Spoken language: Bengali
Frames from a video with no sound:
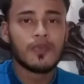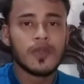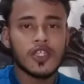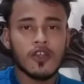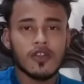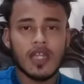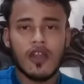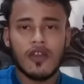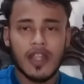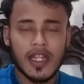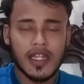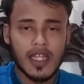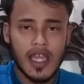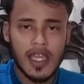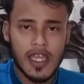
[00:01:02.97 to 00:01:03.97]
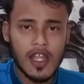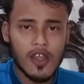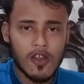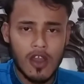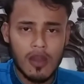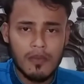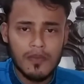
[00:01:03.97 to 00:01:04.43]
বিষয়টা অনেকটা
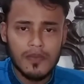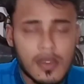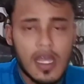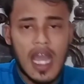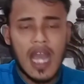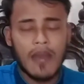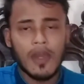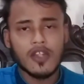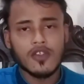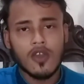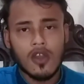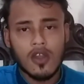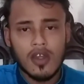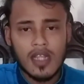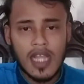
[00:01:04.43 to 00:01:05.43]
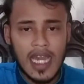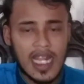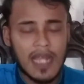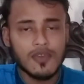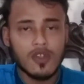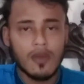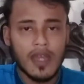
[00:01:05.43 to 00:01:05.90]
এরকম আমার যখন
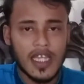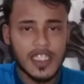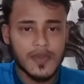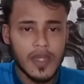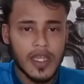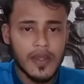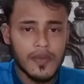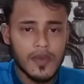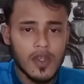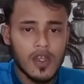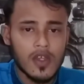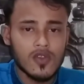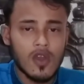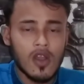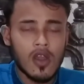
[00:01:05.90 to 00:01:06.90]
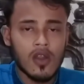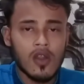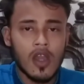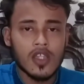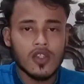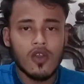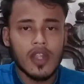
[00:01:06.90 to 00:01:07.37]
খারাপ সময় আসবে তখন
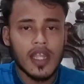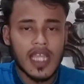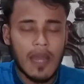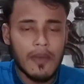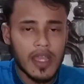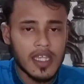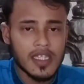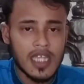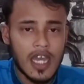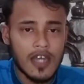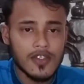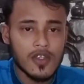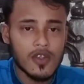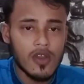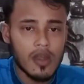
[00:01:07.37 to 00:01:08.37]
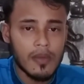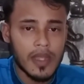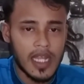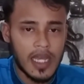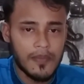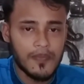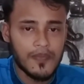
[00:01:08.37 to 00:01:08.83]
হয়তো অনেকে আমাকে সাহায্য
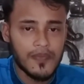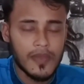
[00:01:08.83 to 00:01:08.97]
করবে না